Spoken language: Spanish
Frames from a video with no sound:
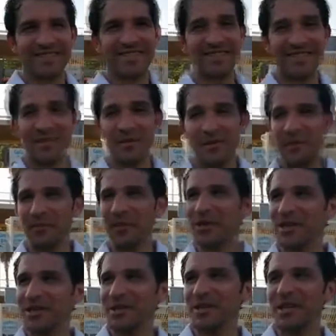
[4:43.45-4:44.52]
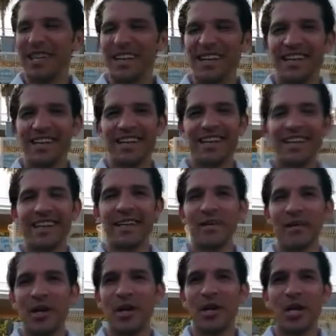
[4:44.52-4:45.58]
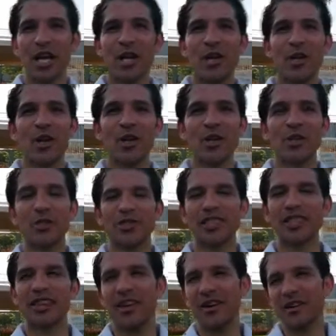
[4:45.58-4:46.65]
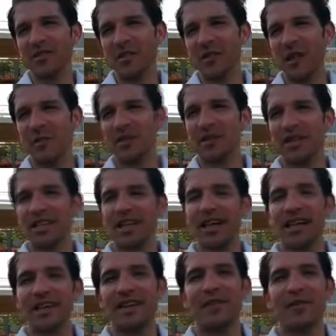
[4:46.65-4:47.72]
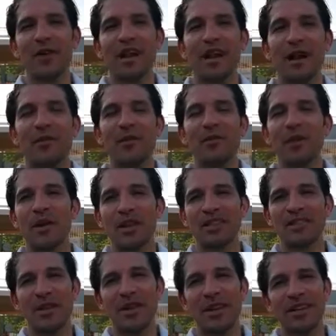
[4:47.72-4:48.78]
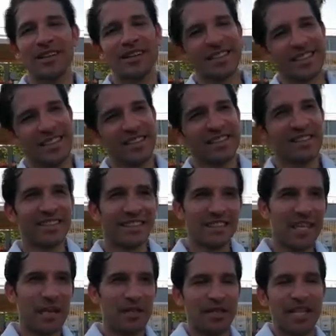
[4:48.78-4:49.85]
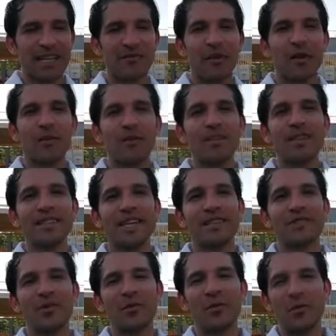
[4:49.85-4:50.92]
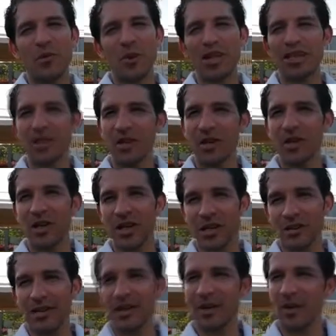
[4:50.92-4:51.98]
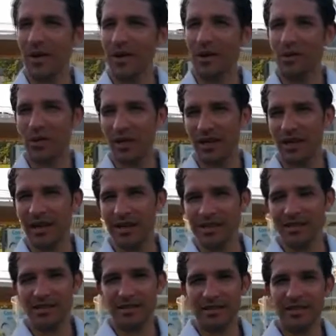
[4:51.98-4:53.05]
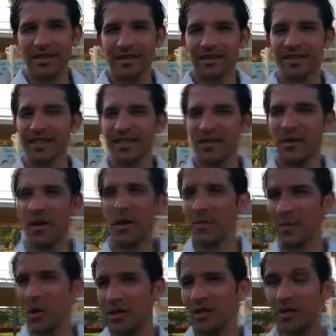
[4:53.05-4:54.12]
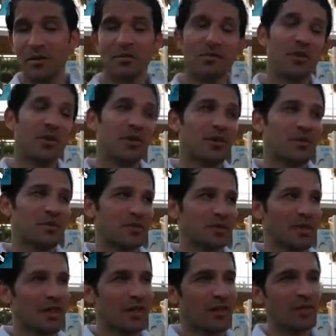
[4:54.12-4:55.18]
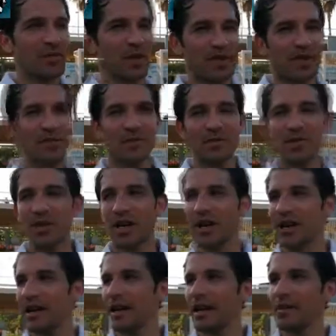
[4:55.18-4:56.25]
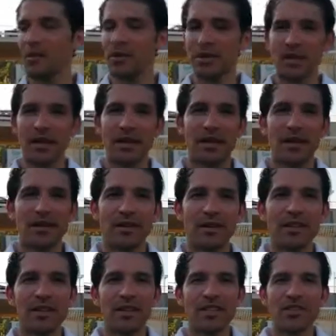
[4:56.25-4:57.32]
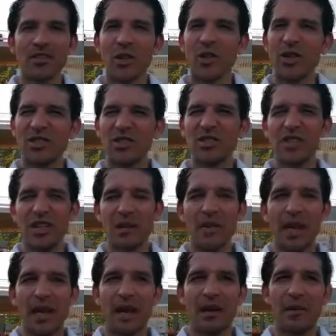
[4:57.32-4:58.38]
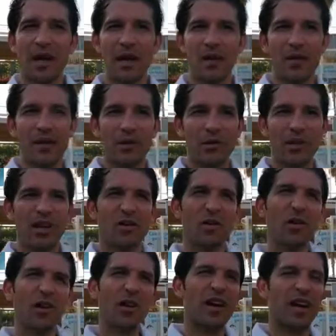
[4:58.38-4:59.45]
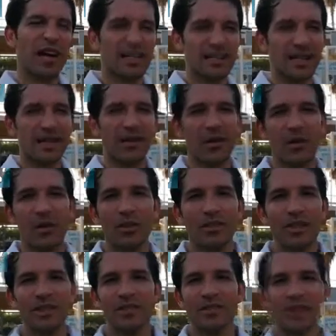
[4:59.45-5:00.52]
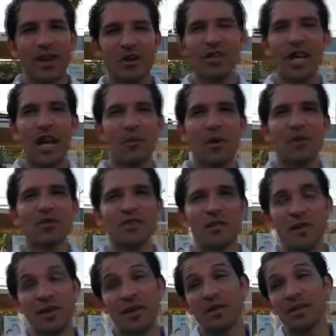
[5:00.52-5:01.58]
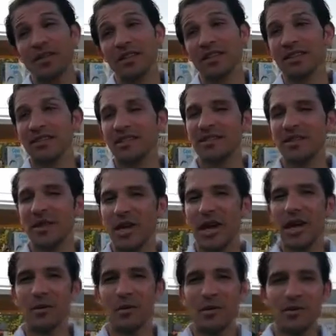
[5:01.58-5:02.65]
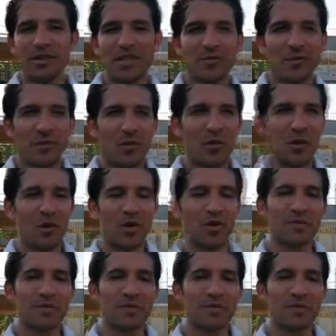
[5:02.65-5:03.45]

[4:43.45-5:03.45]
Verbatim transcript: Se me va un poquito y. Ese es el lastre. Sí, creo que soy una persona tranquila fuera del campo, pero dentro del. Lo vives con mucha intensidad. Me transformo un poquito y de vez en cuando, pues sí, sí que se me va un poquito. Como pues, hace dos partidos me pues, en el campo de San Marcelino. Todo eso sí que me ha, me ha dolido, porque luego llego a casa, y le doy vueltas y no es una cosa que me guste, pero dentro del campo pues me transformo un poco.